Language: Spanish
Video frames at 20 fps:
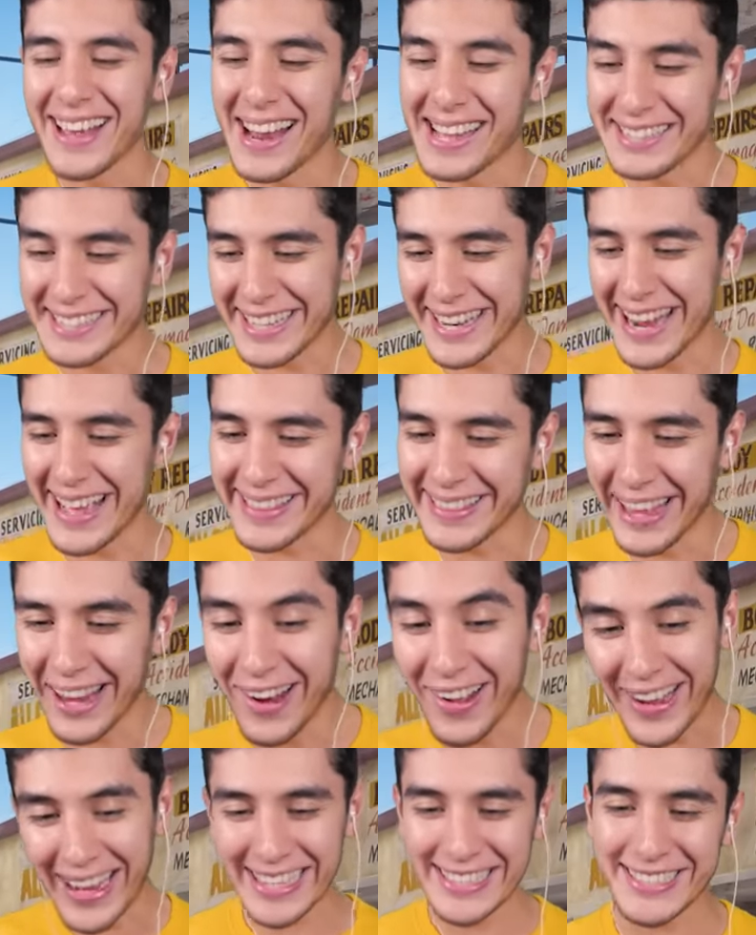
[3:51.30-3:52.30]
a la siguiente
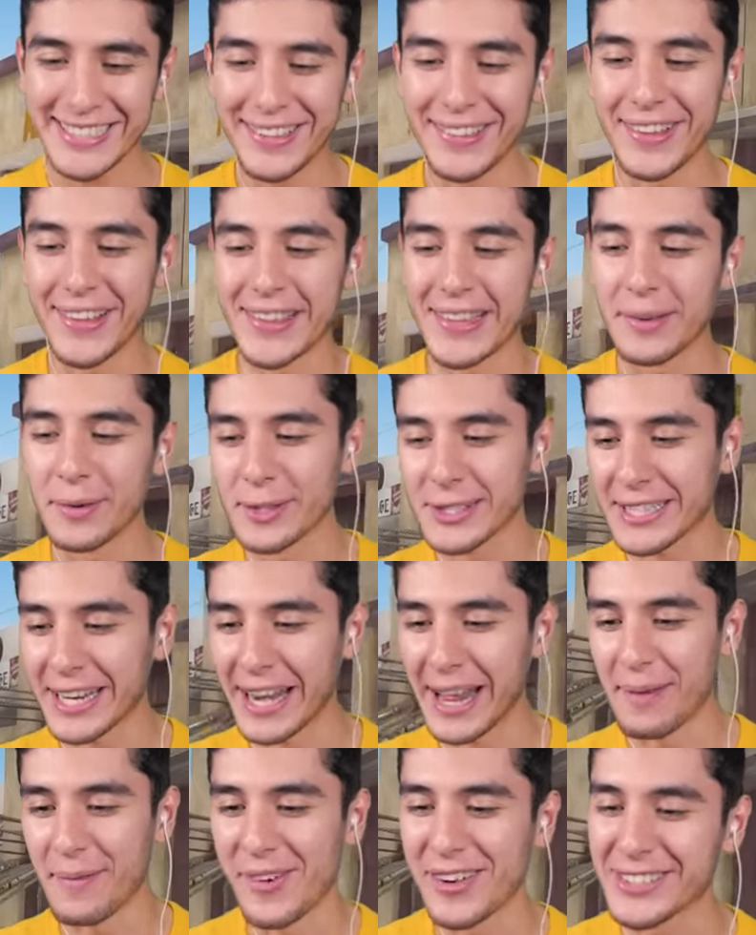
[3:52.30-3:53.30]
locación donde
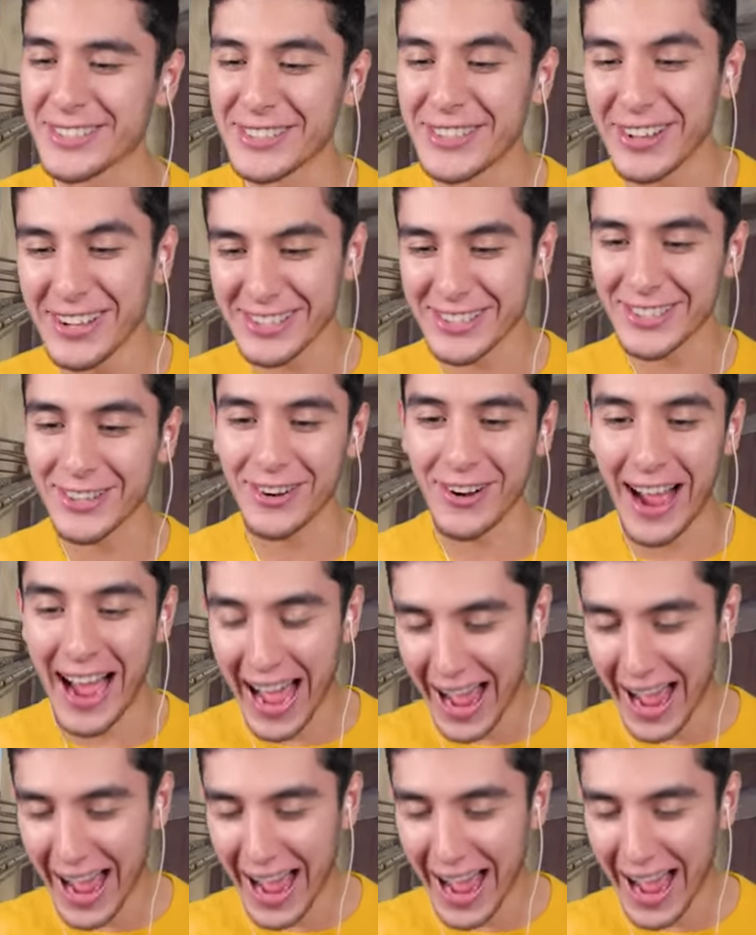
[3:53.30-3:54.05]
buscaremos nuestro